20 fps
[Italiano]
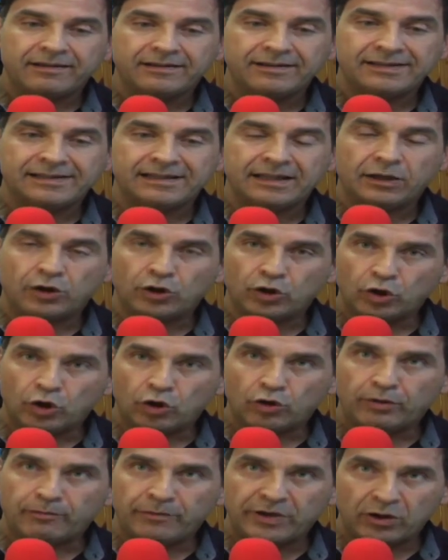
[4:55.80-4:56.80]
se
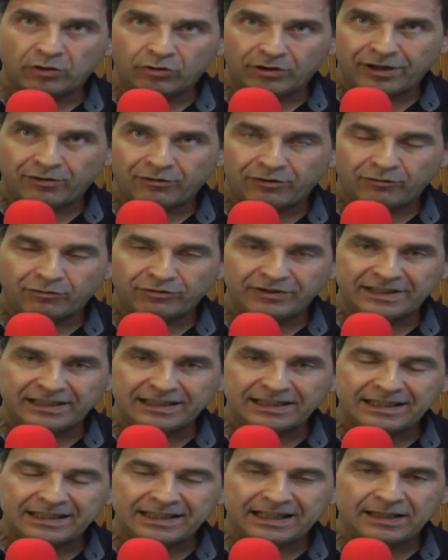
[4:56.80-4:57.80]
non migliorano i conti
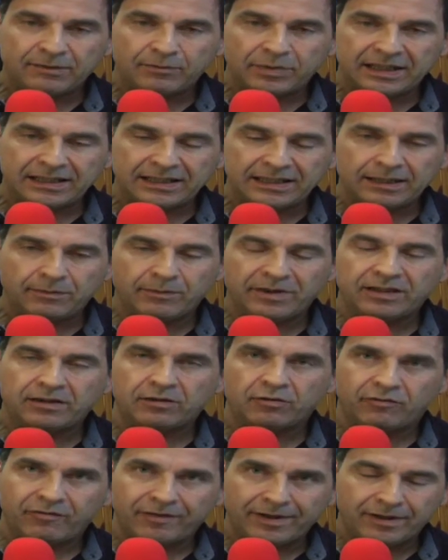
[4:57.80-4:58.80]
italiani
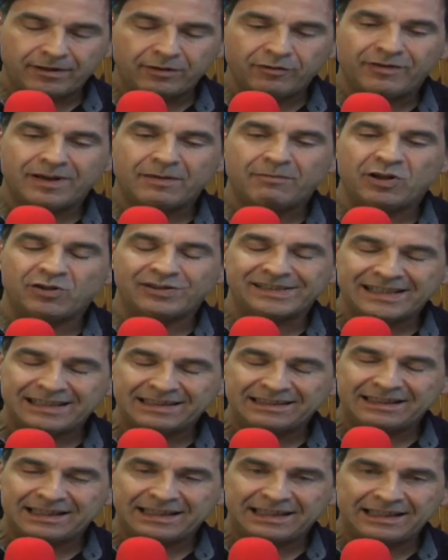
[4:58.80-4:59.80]
praticamente dovrebbero
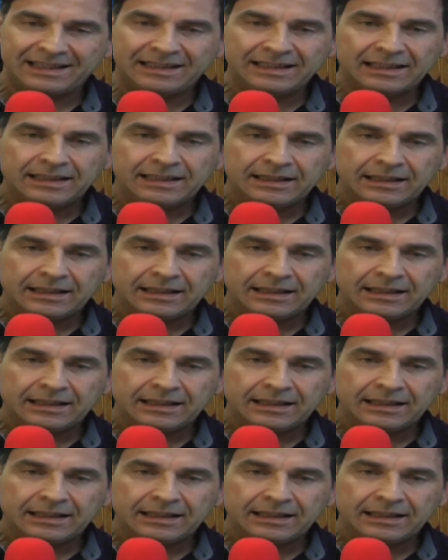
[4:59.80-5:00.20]
scattare